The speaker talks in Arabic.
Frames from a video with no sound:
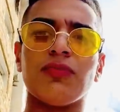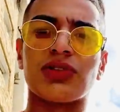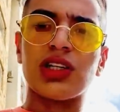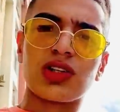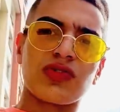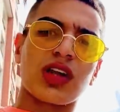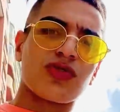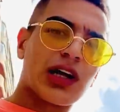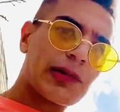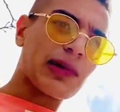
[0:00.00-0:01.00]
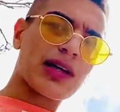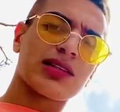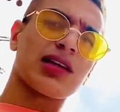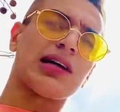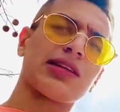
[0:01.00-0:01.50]
مشيت فطرت واحد
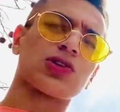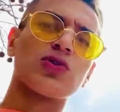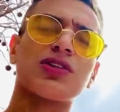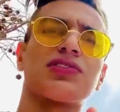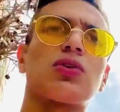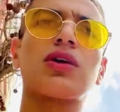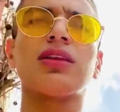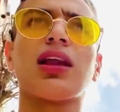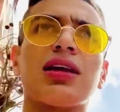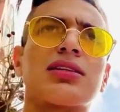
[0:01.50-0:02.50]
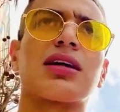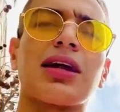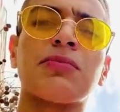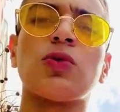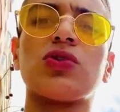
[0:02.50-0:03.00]
البلاصه راه حطيت كلشي في ستوريات ديال
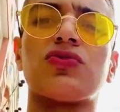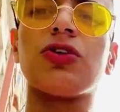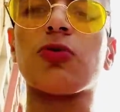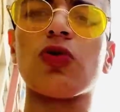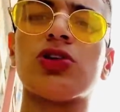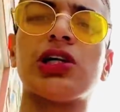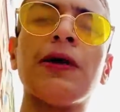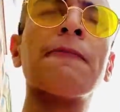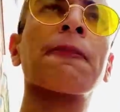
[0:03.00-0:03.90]
الانستغرام دوزت فيهم كلشي